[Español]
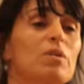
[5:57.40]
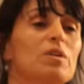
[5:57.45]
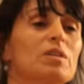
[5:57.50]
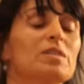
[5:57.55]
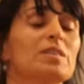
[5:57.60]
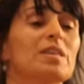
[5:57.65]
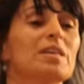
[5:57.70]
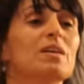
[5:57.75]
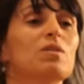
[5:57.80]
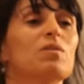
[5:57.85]

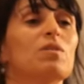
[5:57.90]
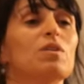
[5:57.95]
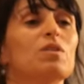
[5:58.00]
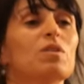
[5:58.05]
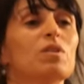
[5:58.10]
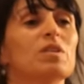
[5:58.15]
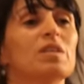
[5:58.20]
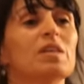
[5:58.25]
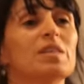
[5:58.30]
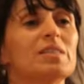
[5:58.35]
haces cuando
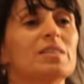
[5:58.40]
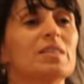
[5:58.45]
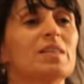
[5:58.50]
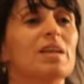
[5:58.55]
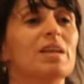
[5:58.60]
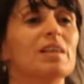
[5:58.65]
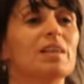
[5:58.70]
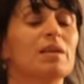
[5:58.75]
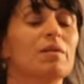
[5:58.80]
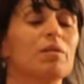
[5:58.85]
estás en
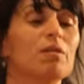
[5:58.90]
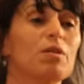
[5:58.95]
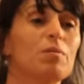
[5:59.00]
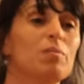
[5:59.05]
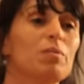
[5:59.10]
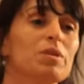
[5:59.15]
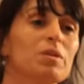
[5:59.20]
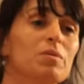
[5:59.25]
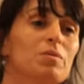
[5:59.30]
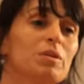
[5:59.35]
el trabajo?
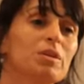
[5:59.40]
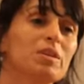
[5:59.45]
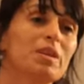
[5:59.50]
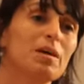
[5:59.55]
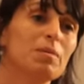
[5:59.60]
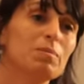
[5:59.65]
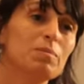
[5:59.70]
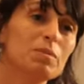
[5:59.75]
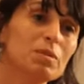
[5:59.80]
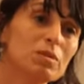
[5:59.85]
Porque vos
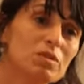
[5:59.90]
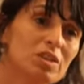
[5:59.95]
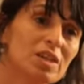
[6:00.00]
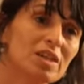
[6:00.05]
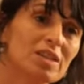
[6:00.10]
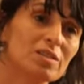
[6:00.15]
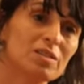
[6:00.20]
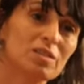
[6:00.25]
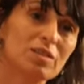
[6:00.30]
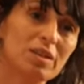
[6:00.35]
estás
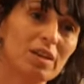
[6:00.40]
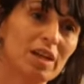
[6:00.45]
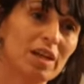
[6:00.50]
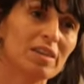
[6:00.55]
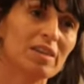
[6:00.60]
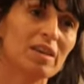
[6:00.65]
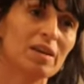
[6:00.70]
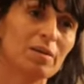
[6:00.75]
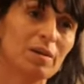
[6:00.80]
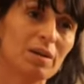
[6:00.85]
muchas horas
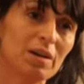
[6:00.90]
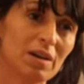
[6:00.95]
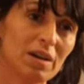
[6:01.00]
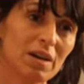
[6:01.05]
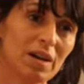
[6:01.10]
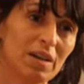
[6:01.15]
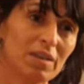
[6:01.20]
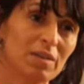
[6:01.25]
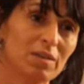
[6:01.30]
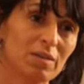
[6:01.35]

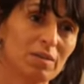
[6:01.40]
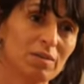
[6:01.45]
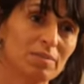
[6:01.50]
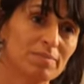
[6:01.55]
trabajando